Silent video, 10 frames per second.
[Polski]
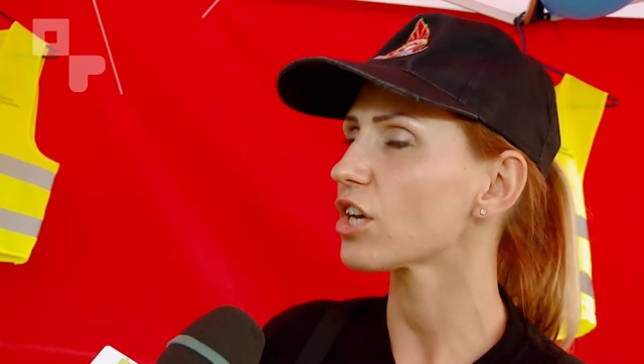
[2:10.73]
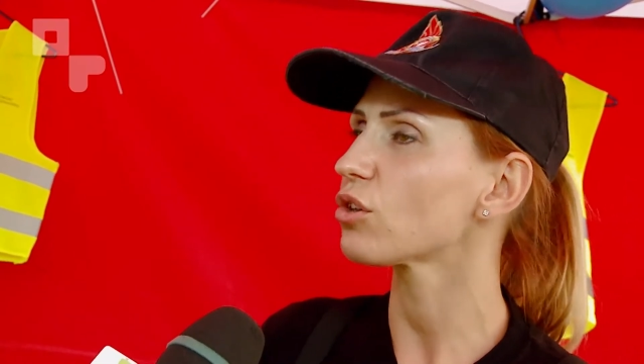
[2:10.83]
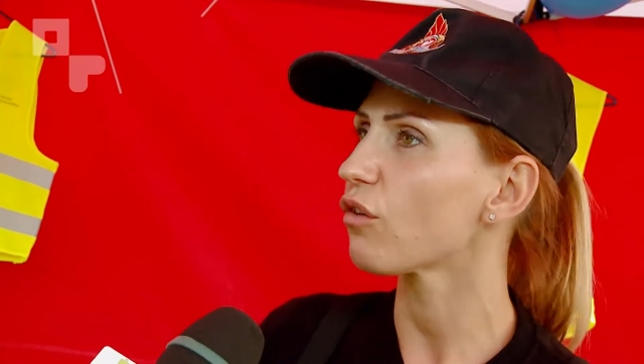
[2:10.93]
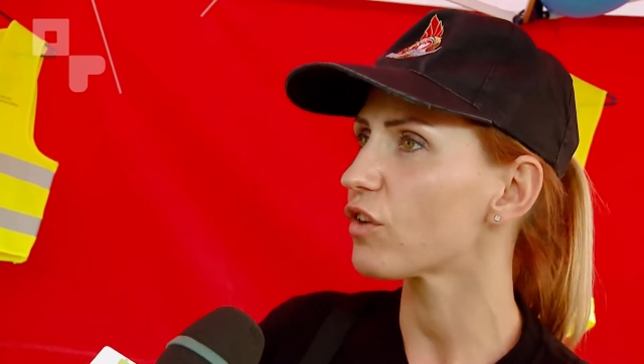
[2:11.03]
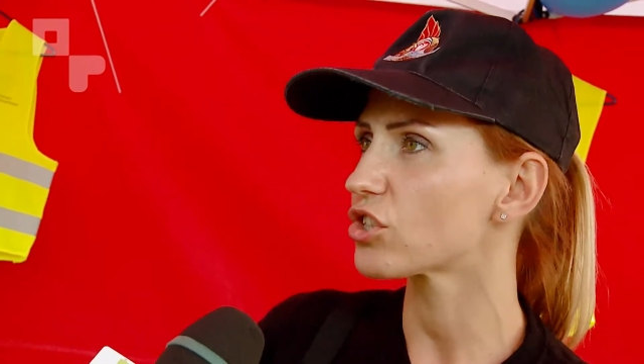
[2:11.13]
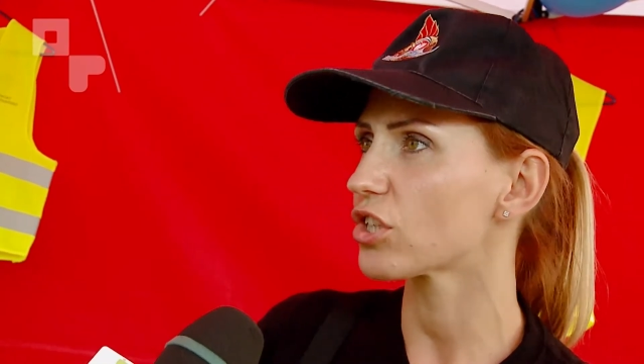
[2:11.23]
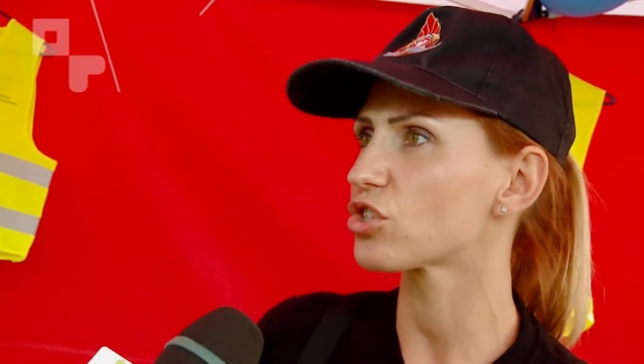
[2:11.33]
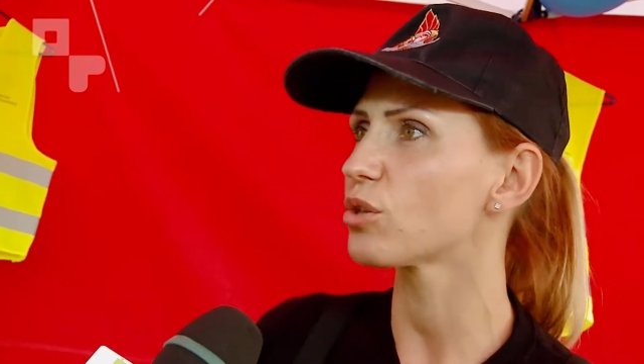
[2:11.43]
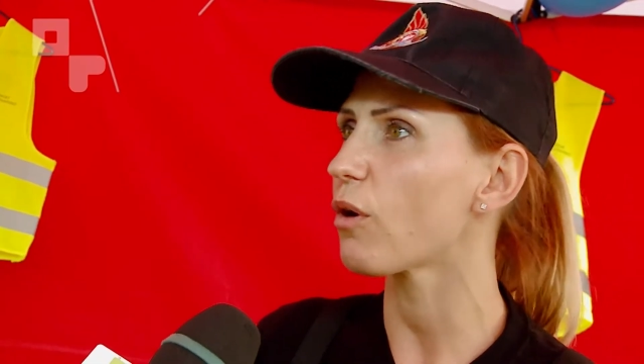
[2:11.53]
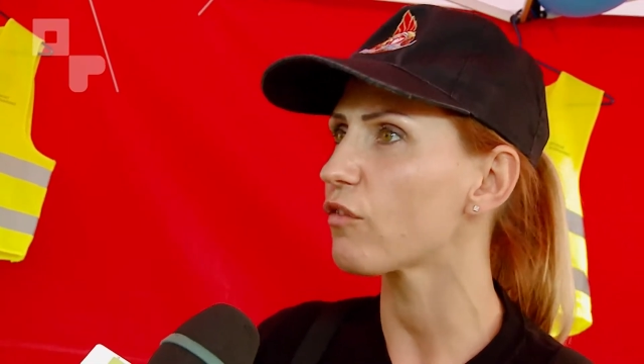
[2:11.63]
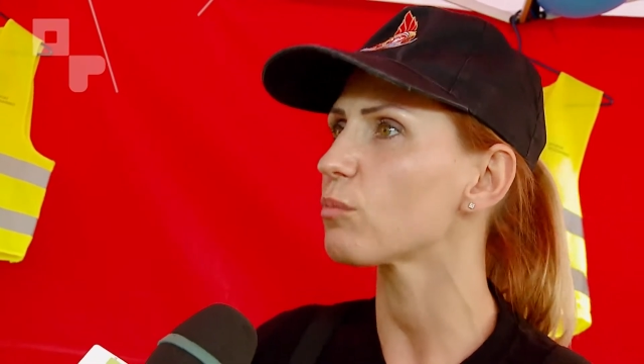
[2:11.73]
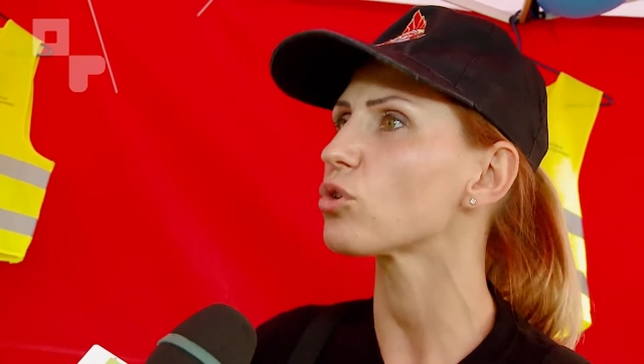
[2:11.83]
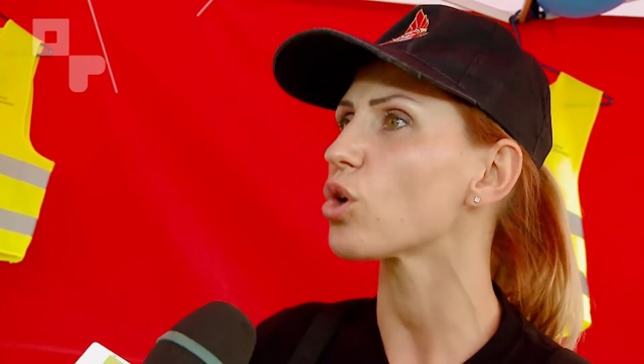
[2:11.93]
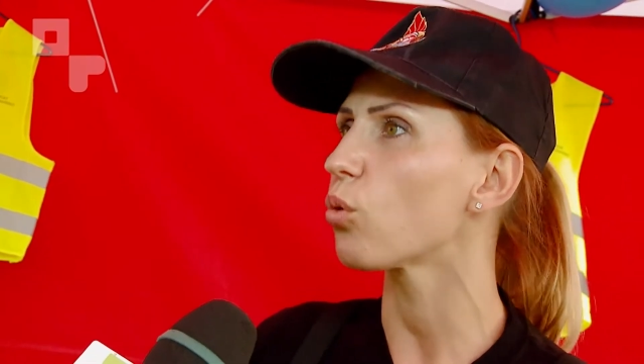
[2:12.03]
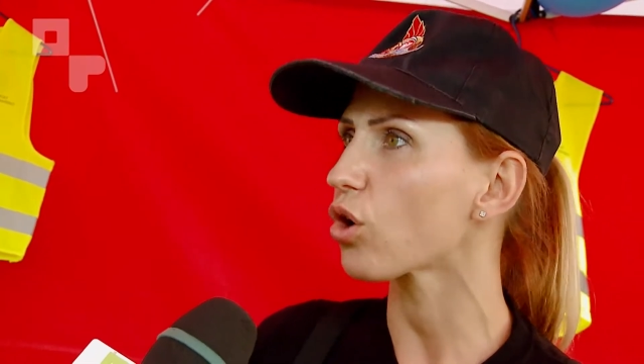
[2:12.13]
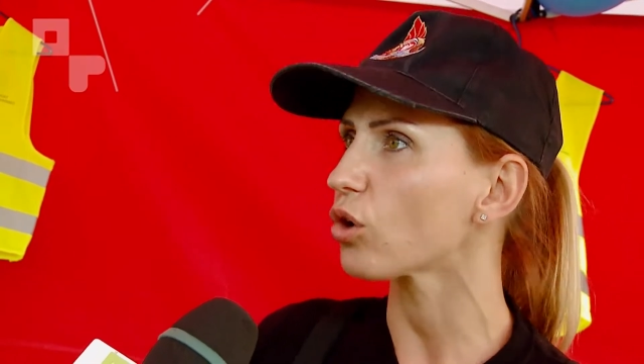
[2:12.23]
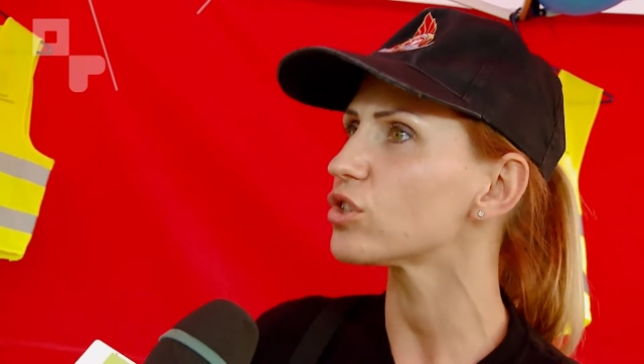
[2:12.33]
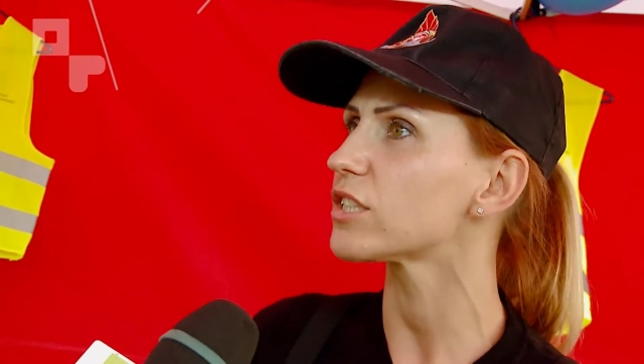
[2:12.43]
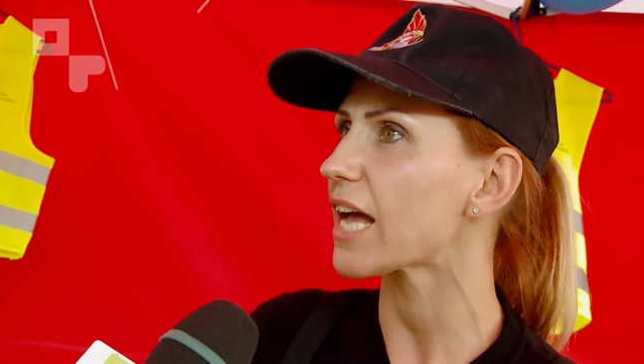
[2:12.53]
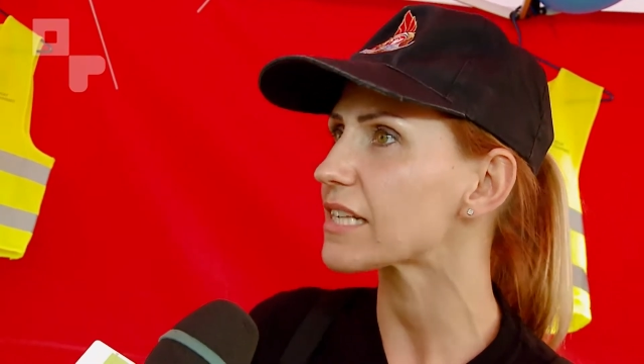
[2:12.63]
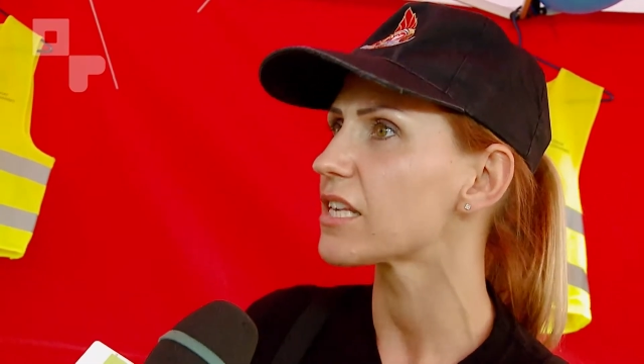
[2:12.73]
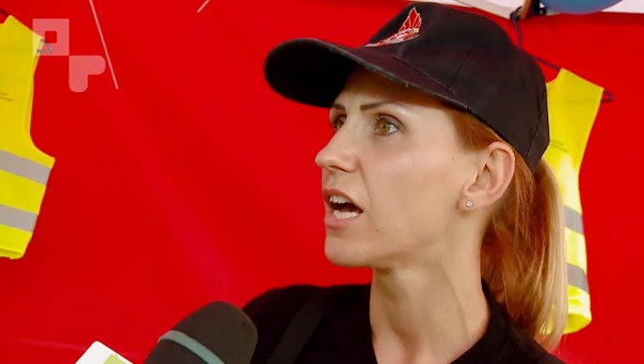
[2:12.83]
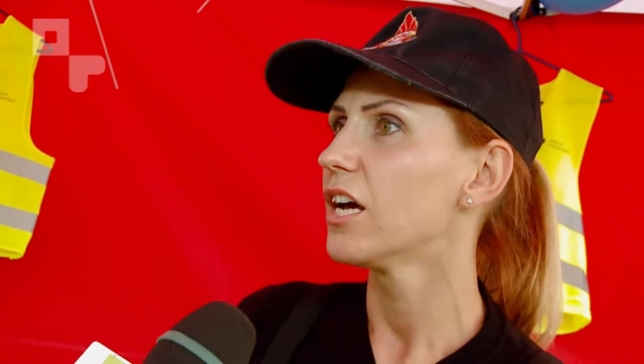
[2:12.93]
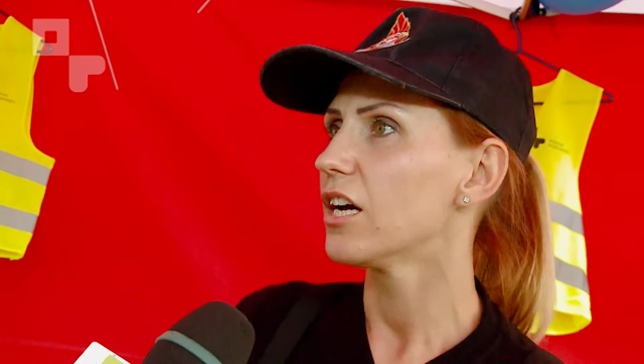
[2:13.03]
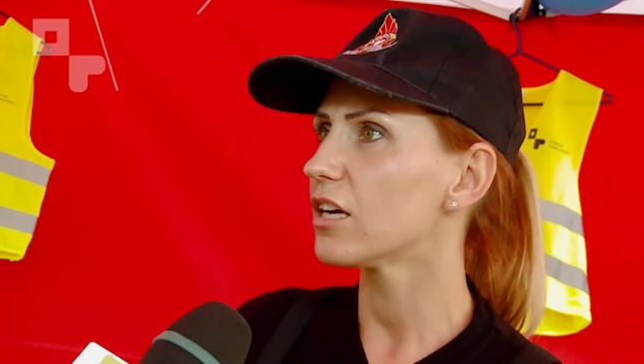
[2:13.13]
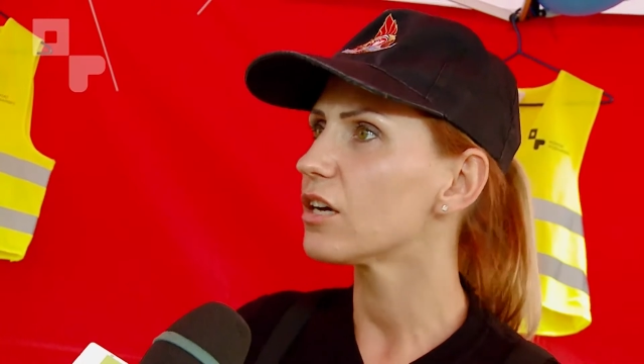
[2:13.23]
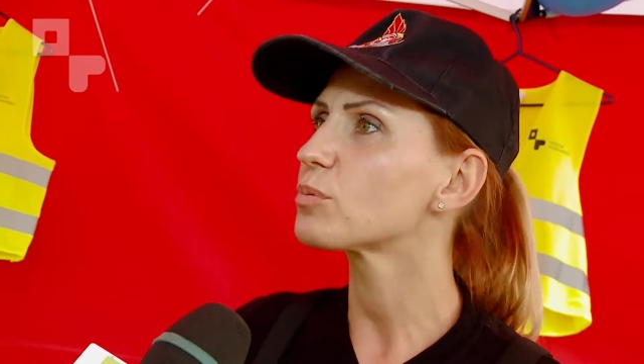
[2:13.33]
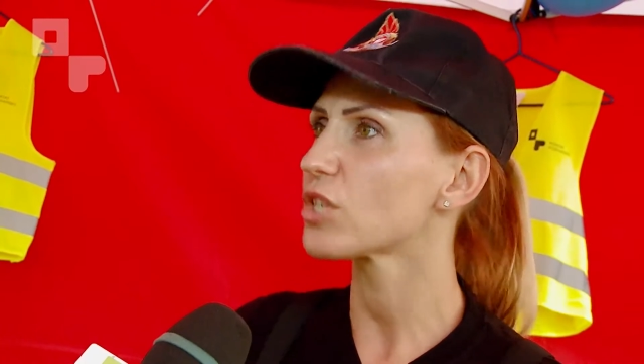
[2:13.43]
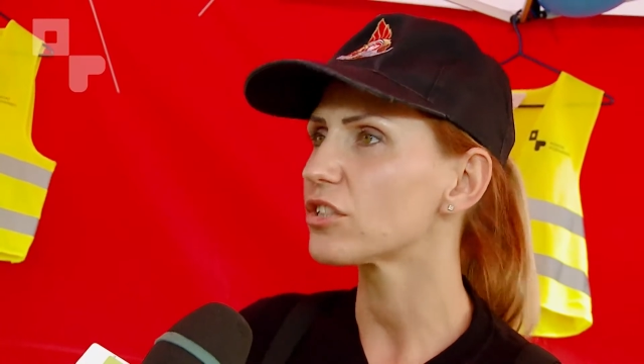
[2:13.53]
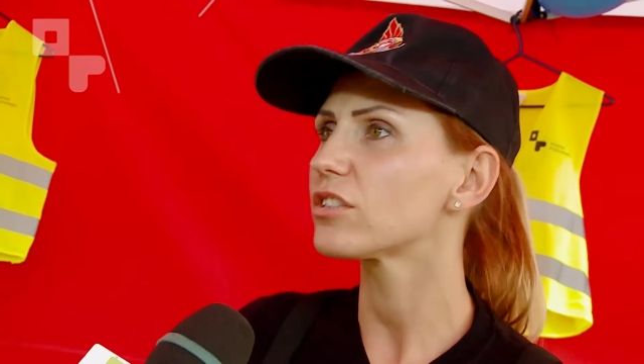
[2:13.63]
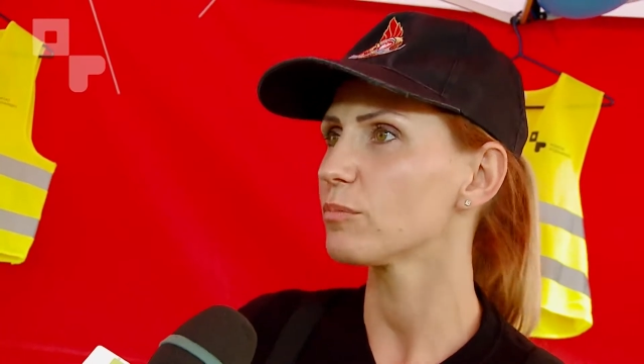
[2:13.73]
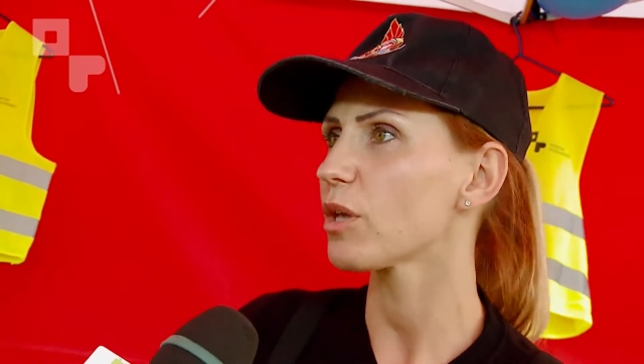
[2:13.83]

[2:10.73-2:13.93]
czadowej czy też dymowej może uchronić nas przed tym